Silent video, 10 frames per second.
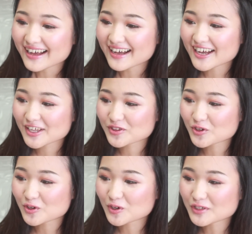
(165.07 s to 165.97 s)
あ
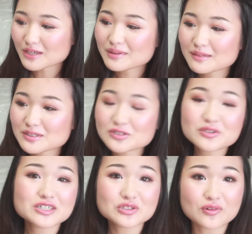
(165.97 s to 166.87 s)
の、たまたまそ
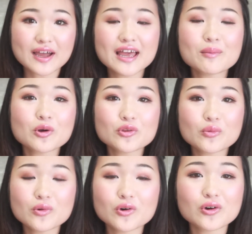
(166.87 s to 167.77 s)
の日ちょっと買い物
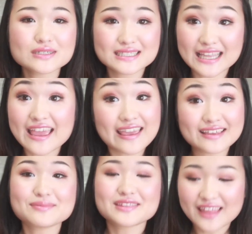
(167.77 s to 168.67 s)
をしてい
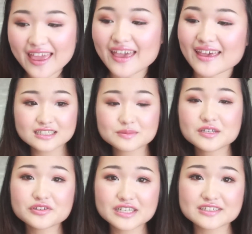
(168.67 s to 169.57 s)
て、渋
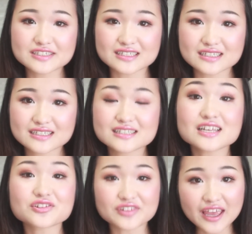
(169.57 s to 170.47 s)
谷のキールズに行っ
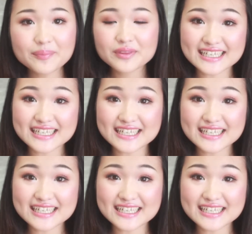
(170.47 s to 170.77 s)
たのね。